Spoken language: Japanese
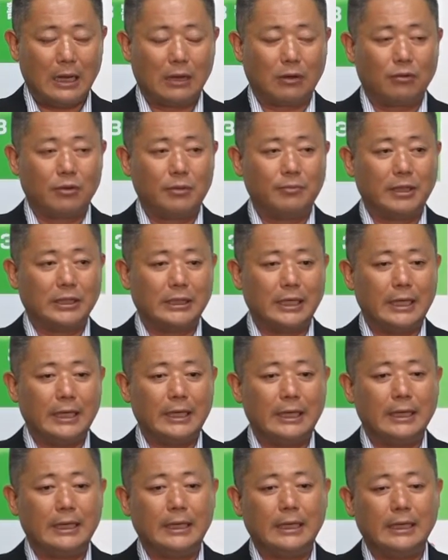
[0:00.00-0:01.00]
あこれま
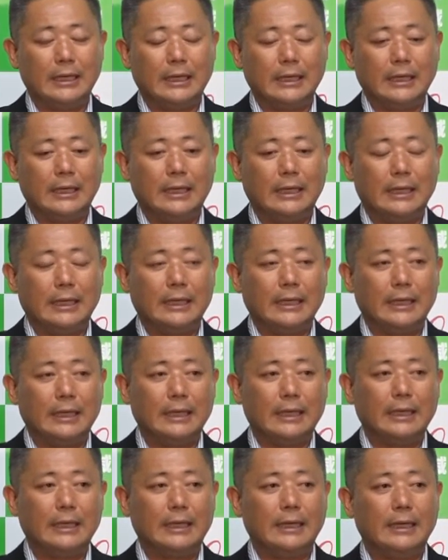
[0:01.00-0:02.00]
で、
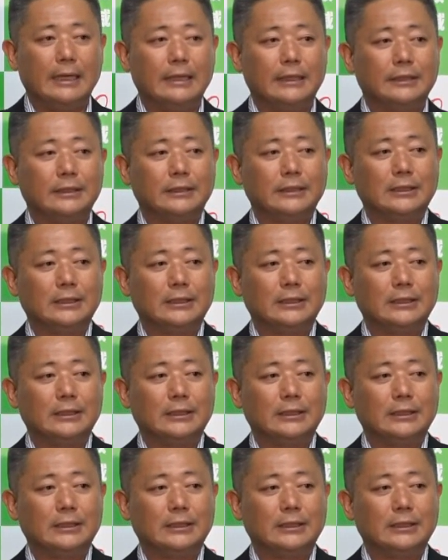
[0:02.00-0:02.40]
え